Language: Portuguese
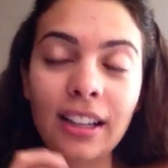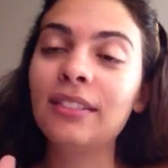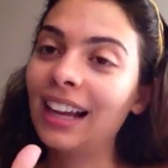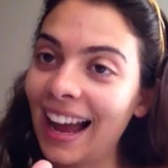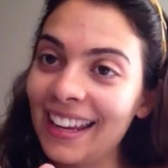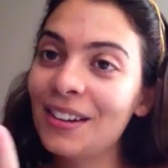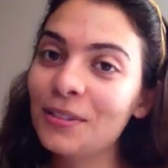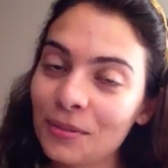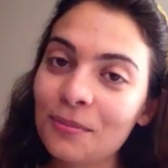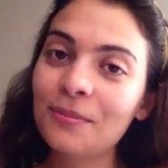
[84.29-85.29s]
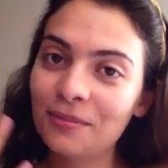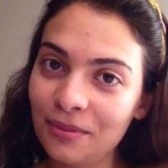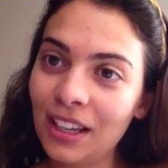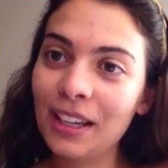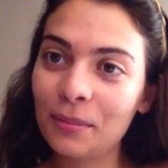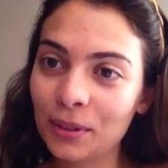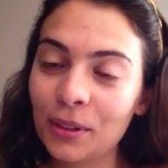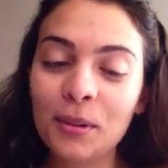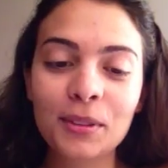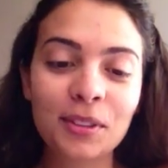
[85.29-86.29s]
Tá, aí eu falei pro
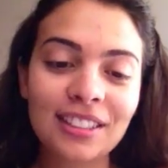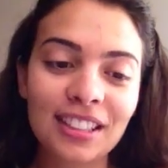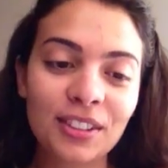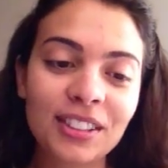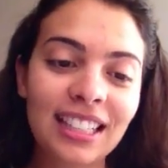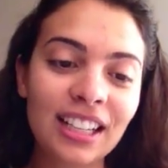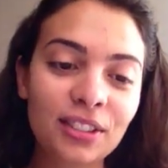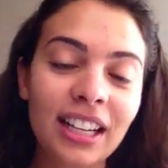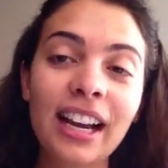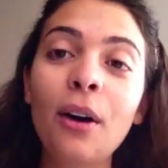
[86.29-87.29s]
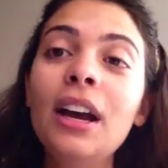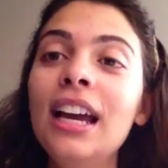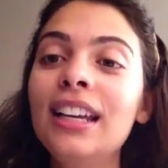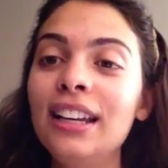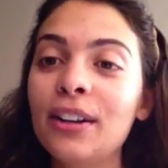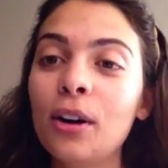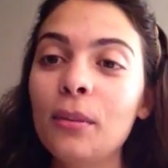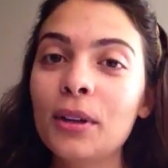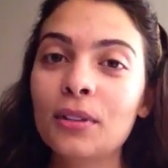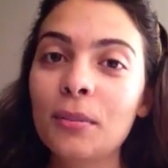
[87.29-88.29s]
Thomas essas coisas, ele achou legal. Ele
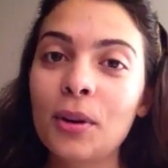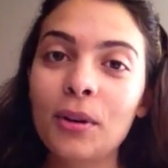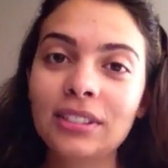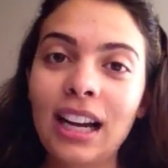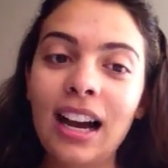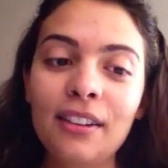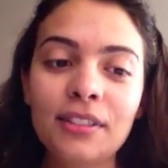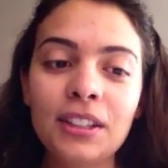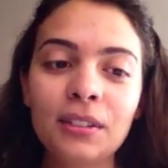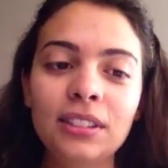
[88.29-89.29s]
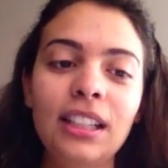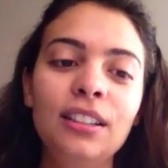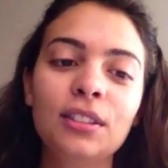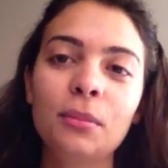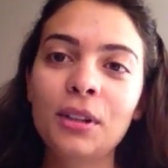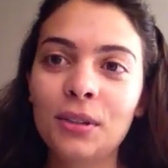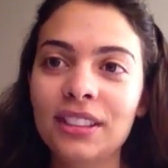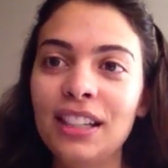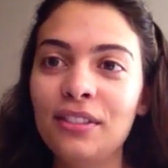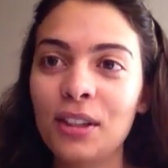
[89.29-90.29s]
começou a me contar a visão dele sobre
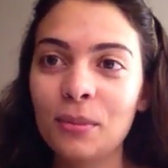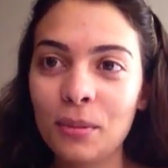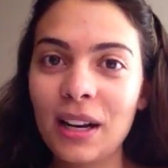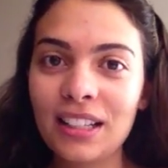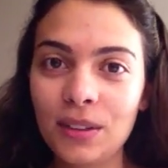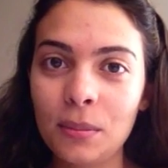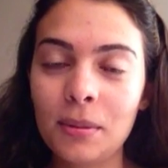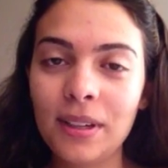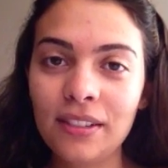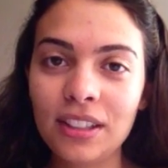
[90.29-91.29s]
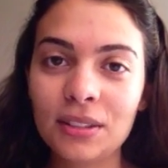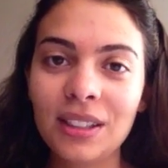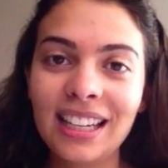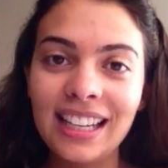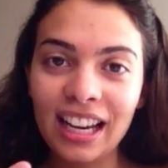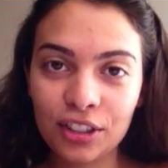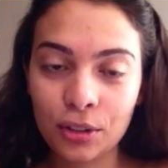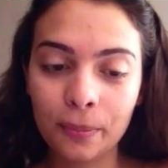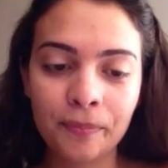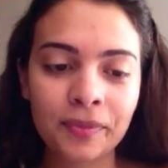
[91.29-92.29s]
quando ele veio pro Brasil, a primeira vez, o que, que ele achou.